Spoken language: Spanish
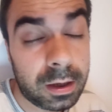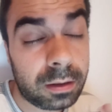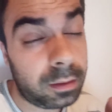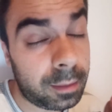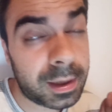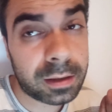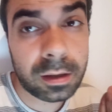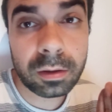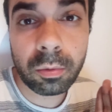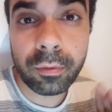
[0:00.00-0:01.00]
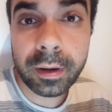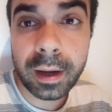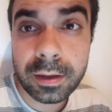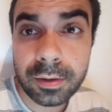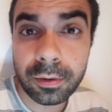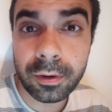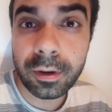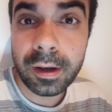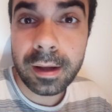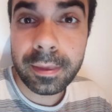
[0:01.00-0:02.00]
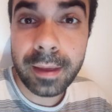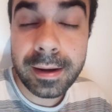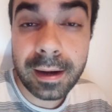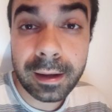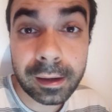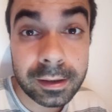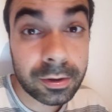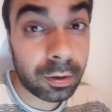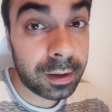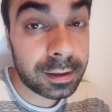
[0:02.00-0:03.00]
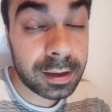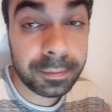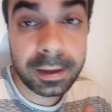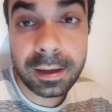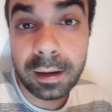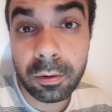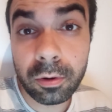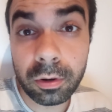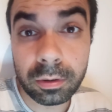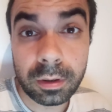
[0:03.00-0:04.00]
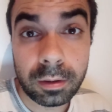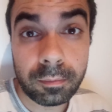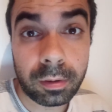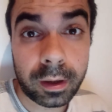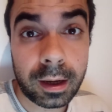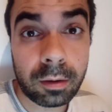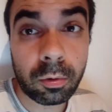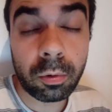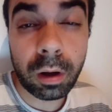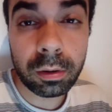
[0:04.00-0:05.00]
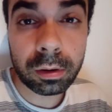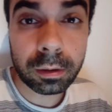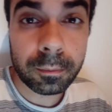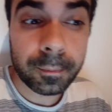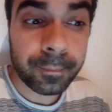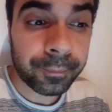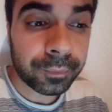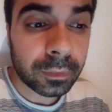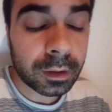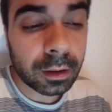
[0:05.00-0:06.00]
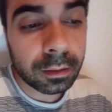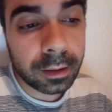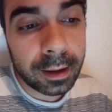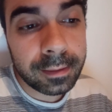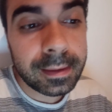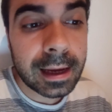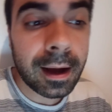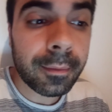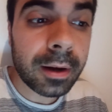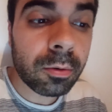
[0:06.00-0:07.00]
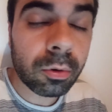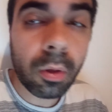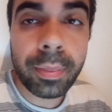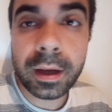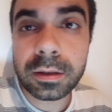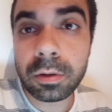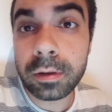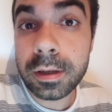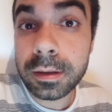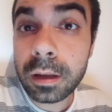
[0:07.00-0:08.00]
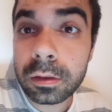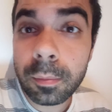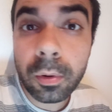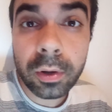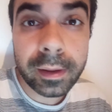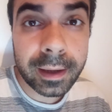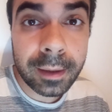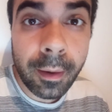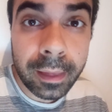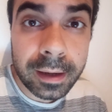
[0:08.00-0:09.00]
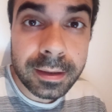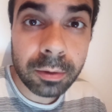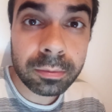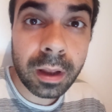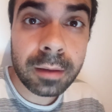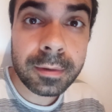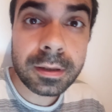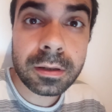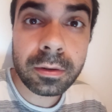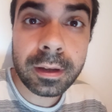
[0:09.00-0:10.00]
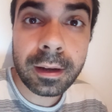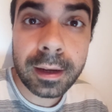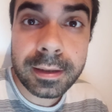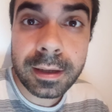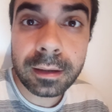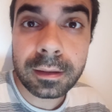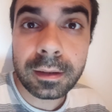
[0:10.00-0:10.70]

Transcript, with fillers: termina siendo un caso Daniel Carrizo en el Sevilla o no, porque era un jugador que llegaba en un contexto distinto, porque llegaba de la segunda división inglesa,